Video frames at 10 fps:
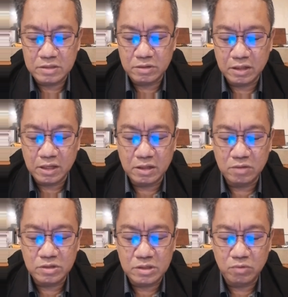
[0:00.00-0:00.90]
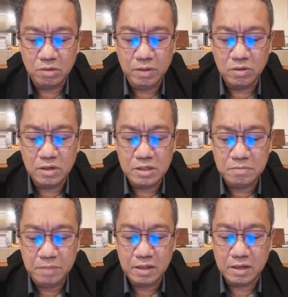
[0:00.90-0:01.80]
So nagtatanong siya, where be all his
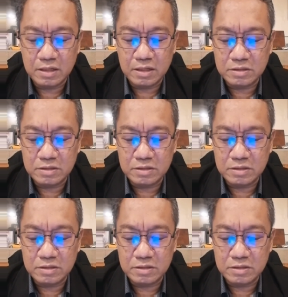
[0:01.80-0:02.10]
miracles?